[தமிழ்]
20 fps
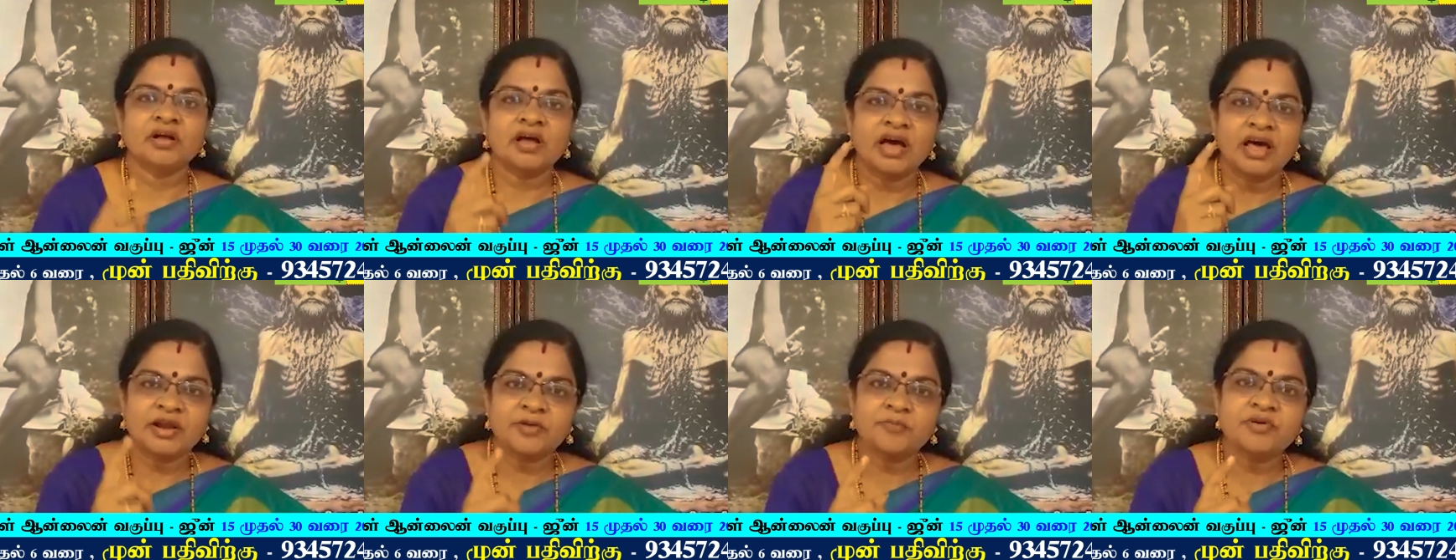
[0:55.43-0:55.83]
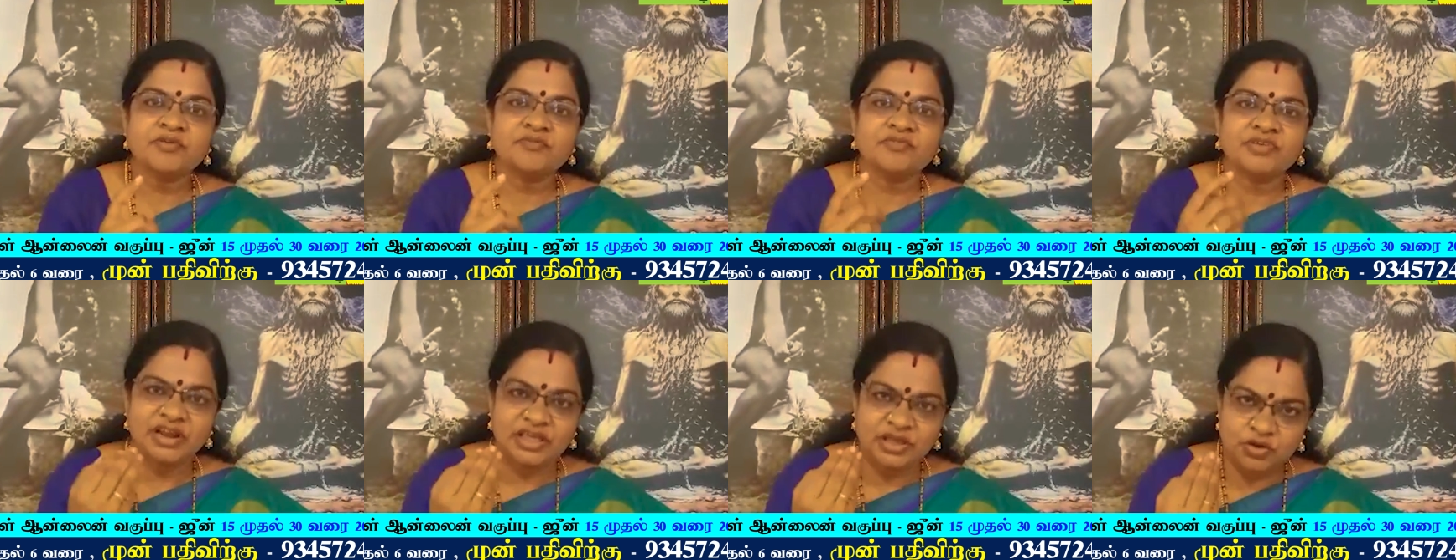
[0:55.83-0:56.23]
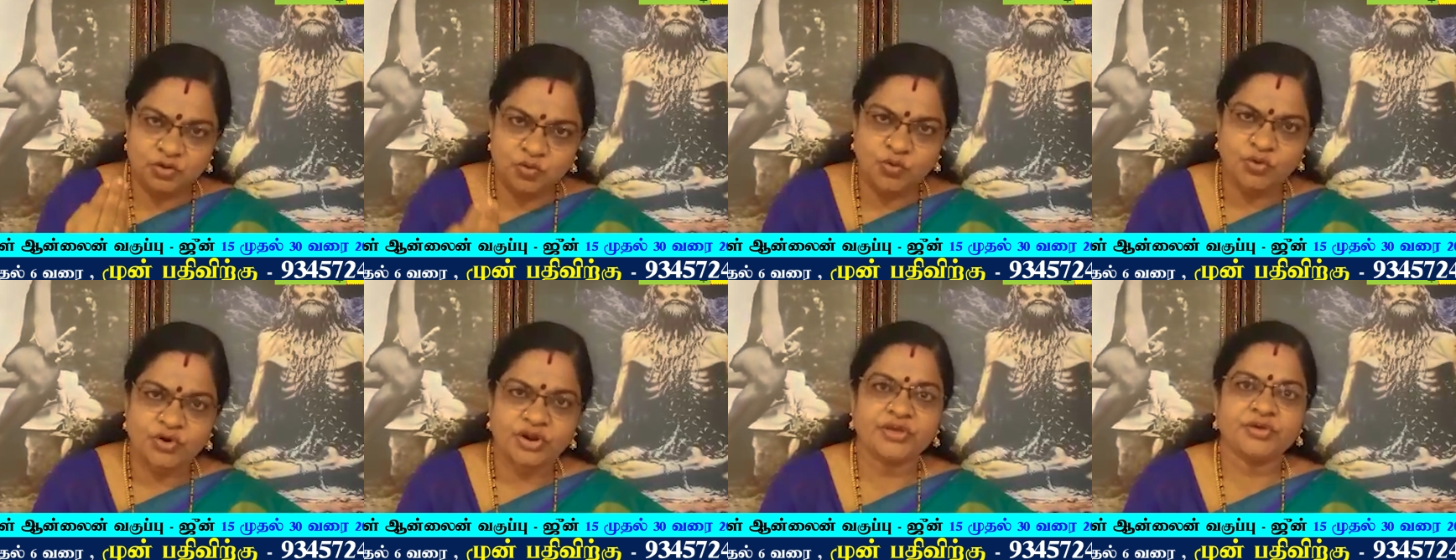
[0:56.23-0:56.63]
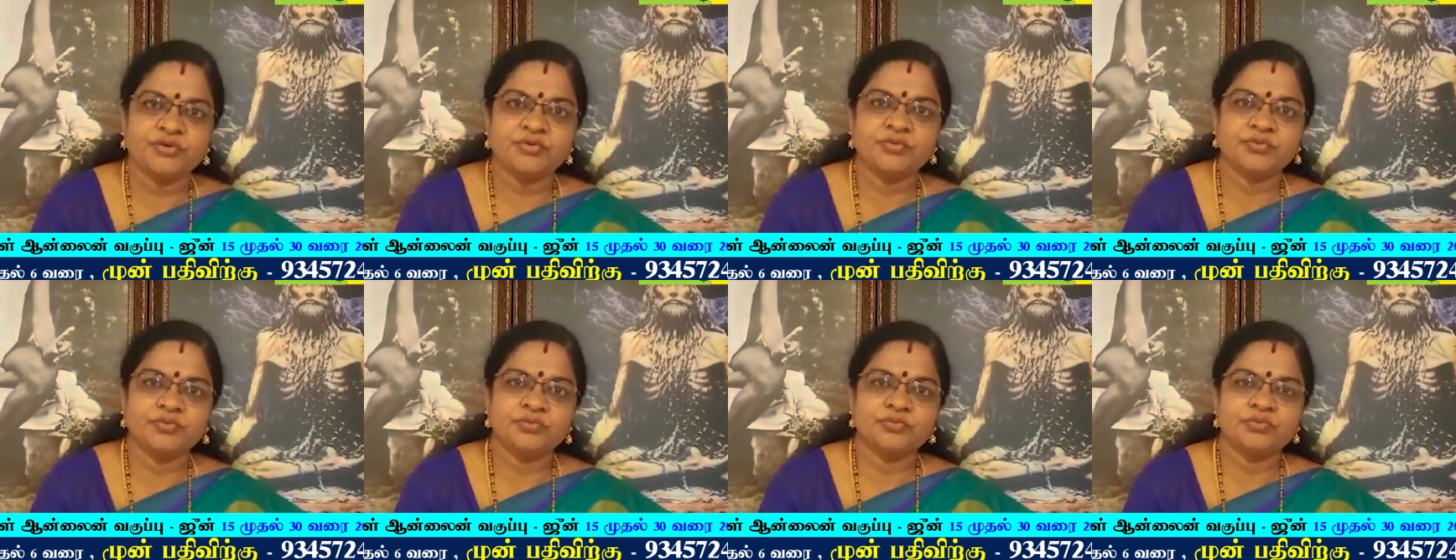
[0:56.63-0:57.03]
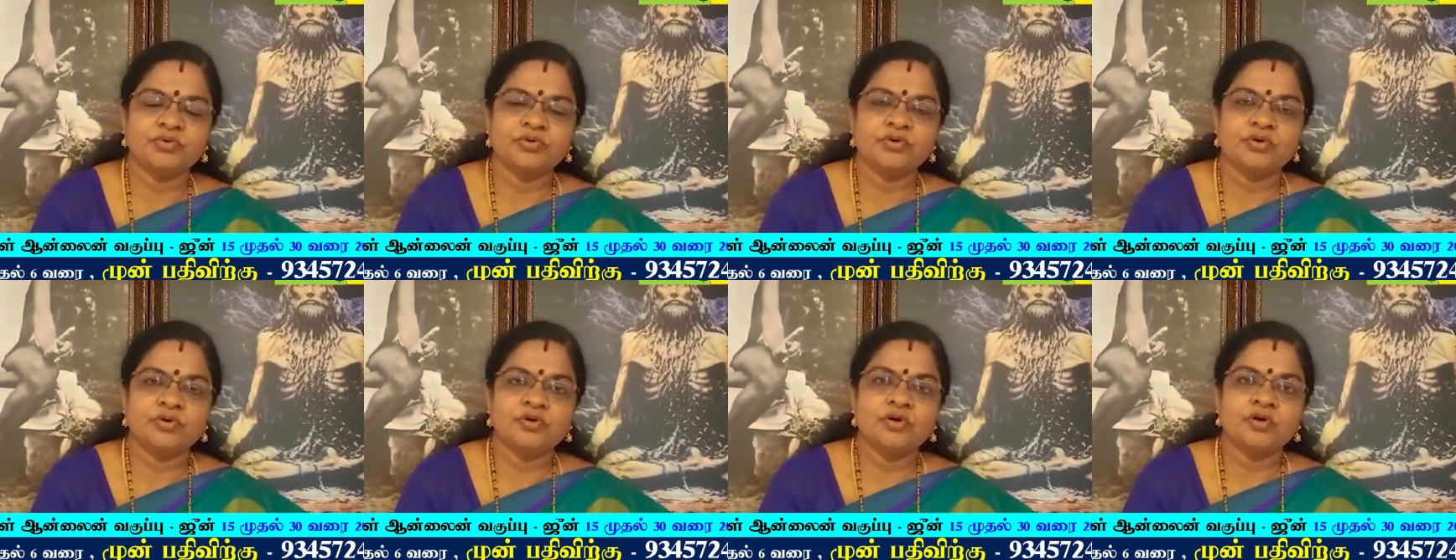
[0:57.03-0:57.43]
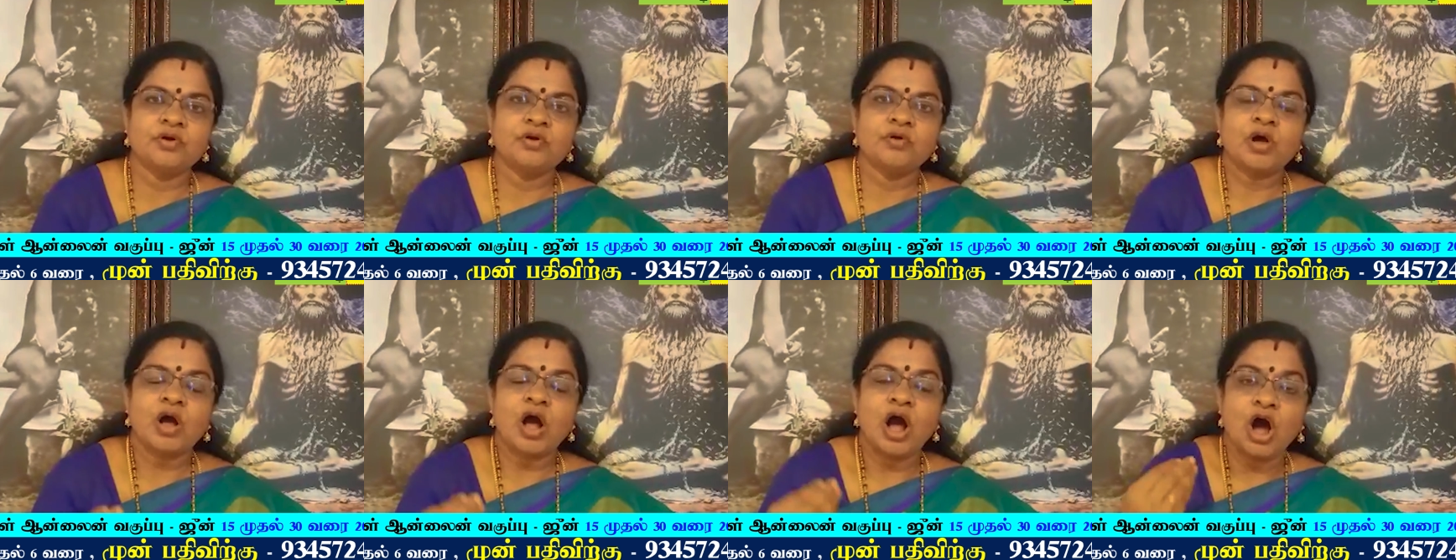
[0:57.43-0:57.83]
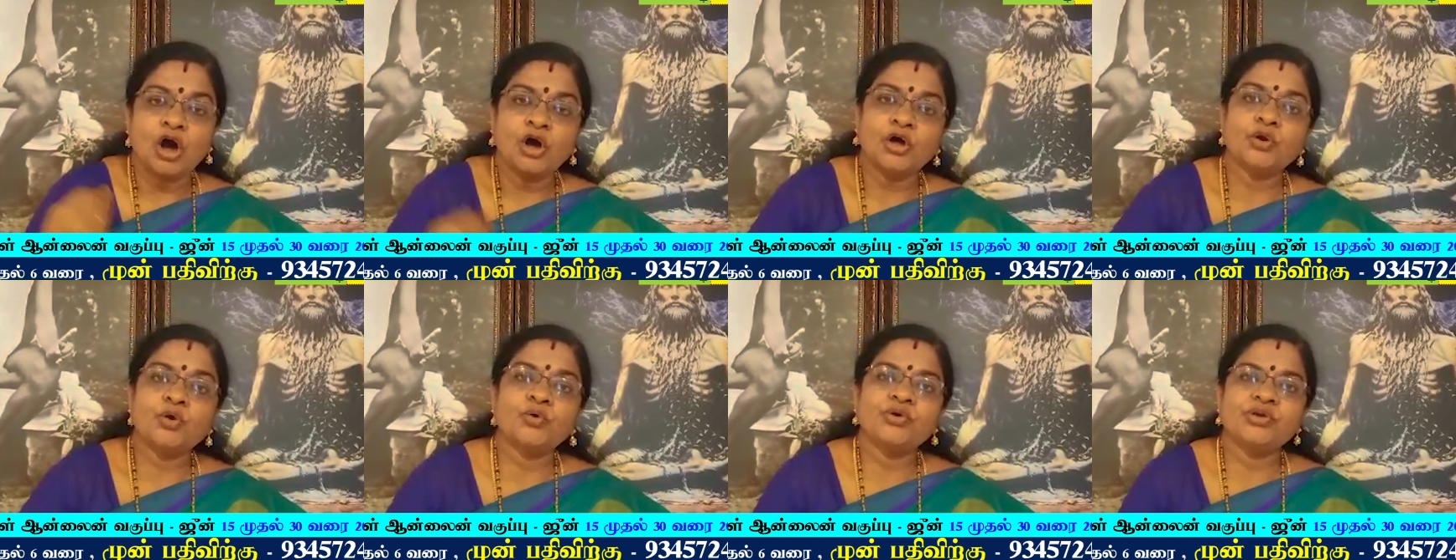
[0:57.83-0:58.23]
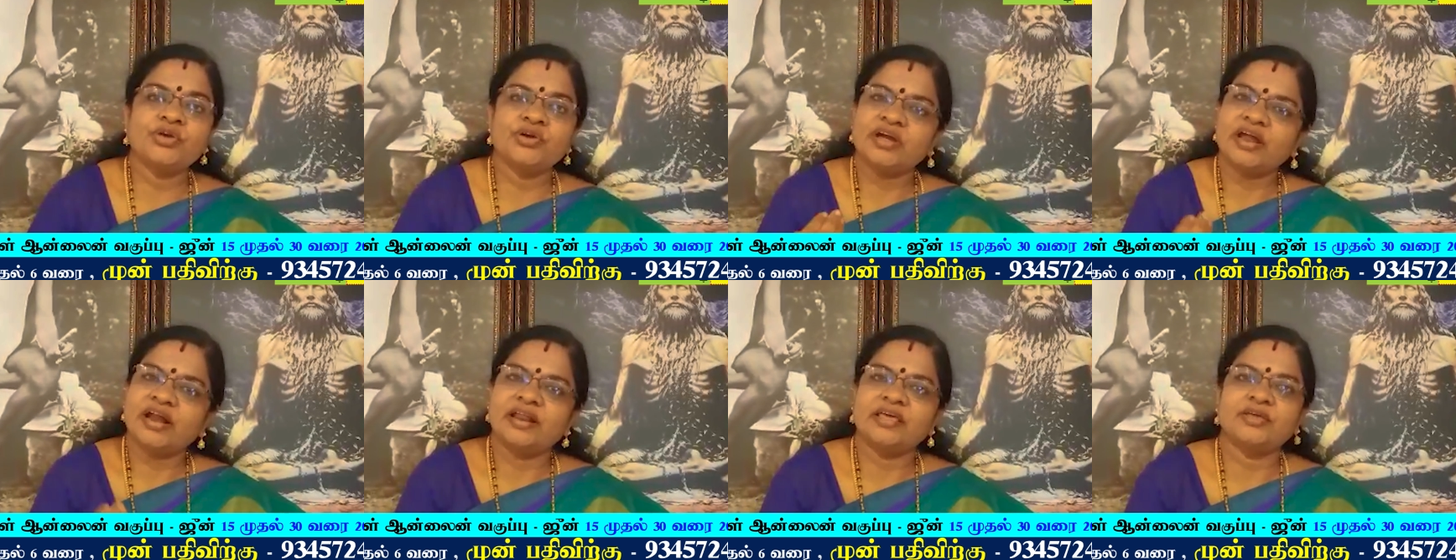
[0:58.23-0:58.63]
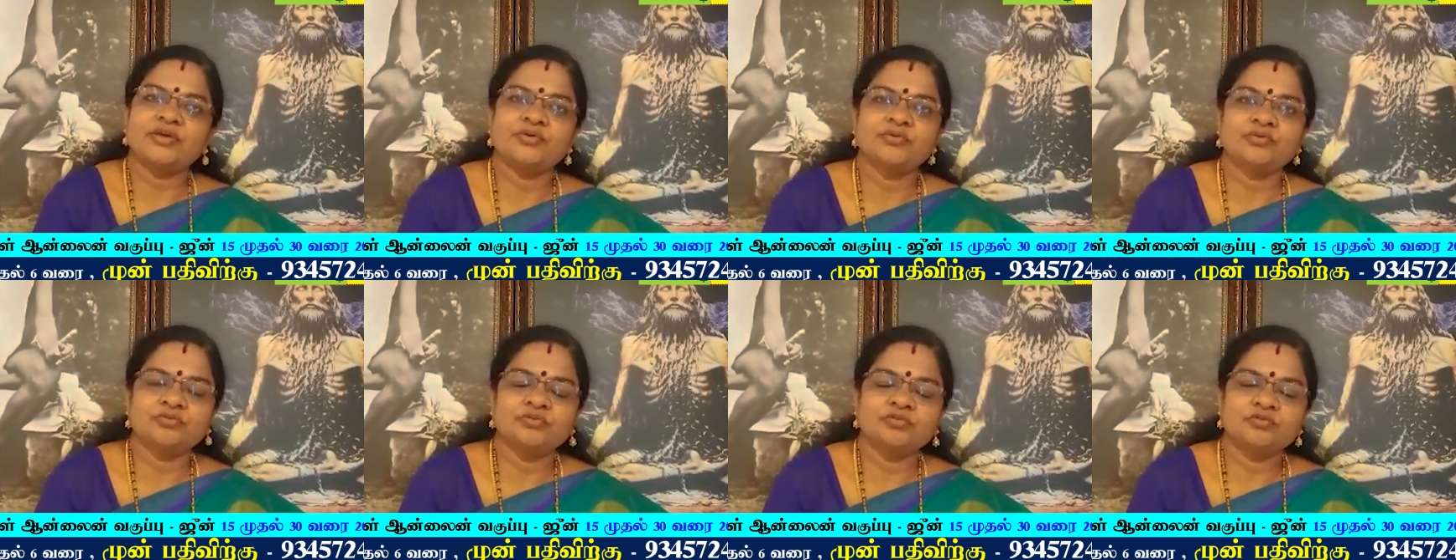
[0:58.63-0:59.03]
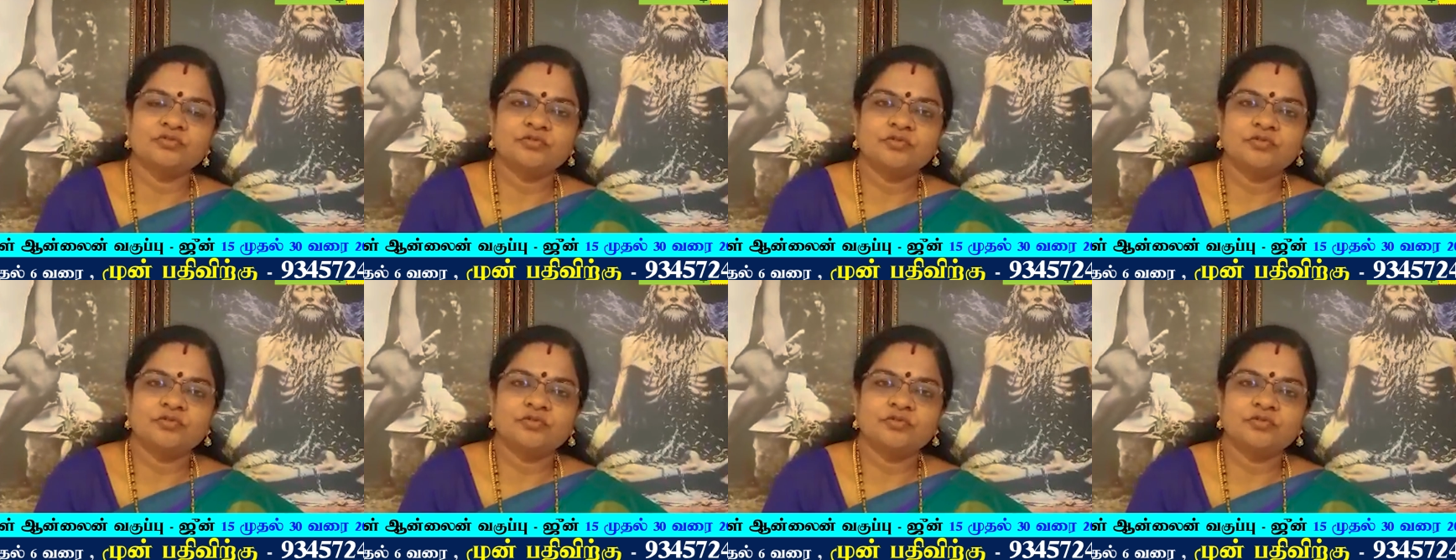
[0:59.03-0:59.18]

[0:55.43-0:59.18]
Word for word: கர்ம வினை குறையும் ஆரோக்கியம் கிடைக்கும்